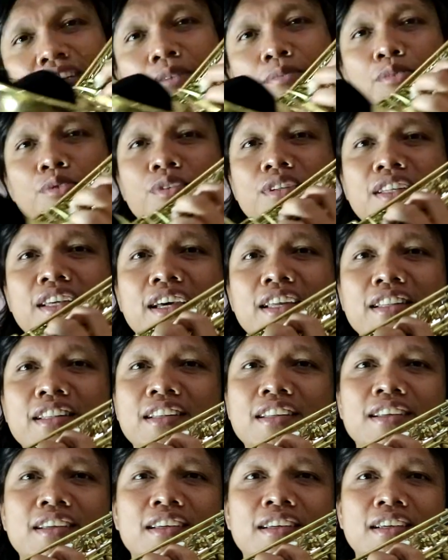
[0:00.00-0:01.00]
kemudian
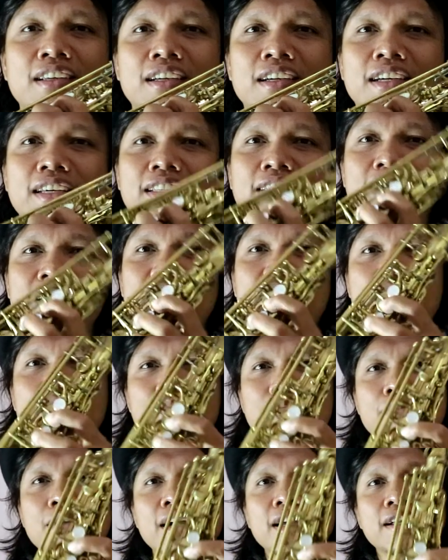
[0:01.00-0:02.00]
kita
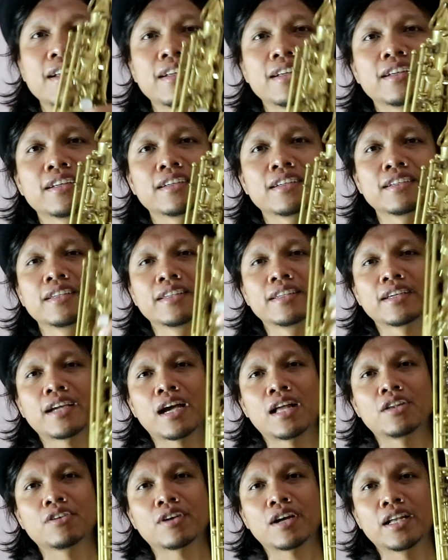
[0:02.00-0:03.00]
tambah
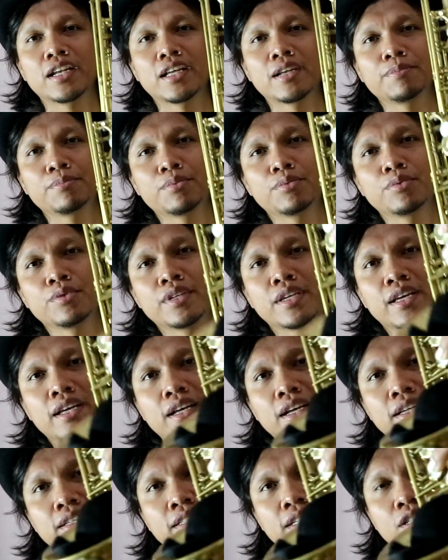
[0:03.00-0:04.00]
kalau kalian
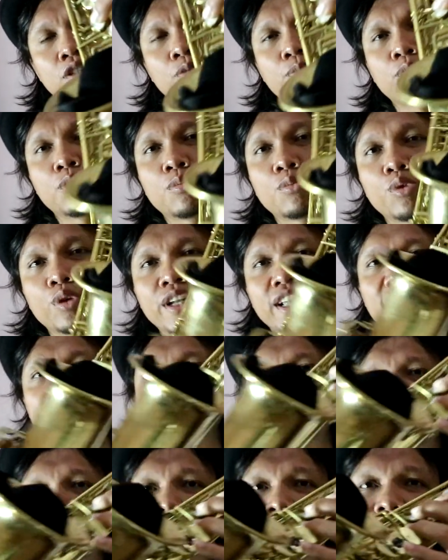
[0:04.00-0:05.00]
punya saxophone
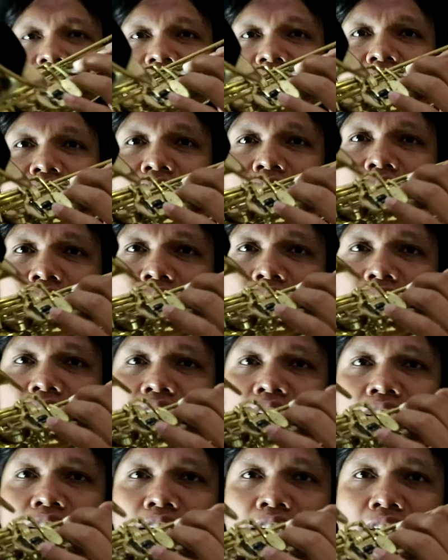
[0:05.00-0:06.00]
modern seperti ini,
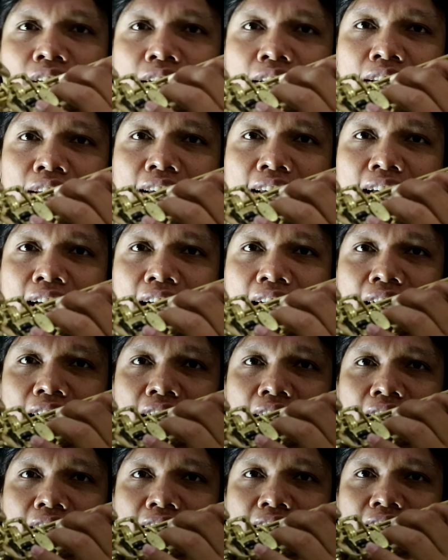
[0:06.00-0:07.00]

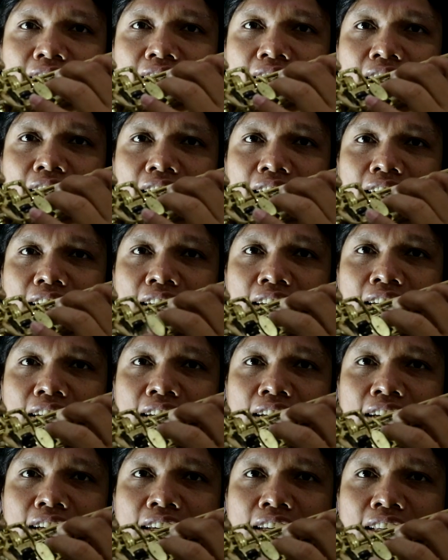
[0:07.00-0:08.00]
ya ini dia.
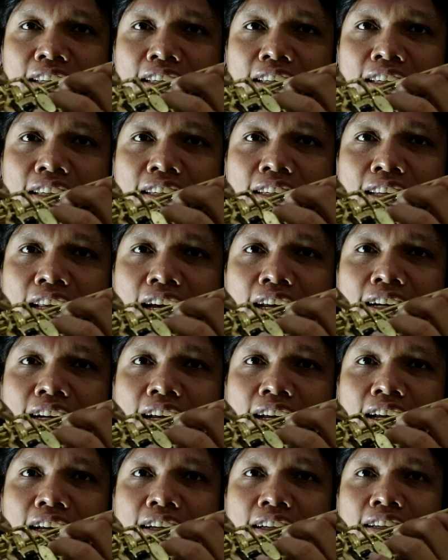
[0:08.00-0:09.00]
Ini
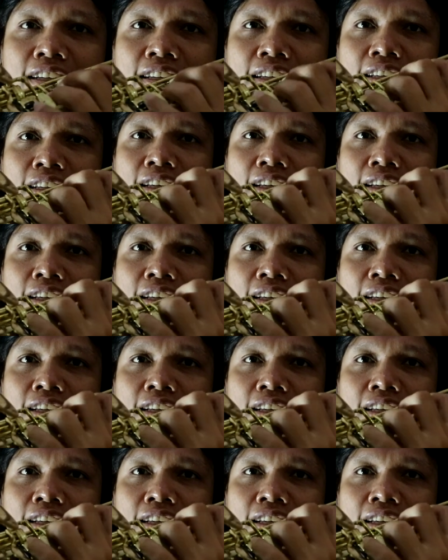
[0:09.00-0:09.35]
nada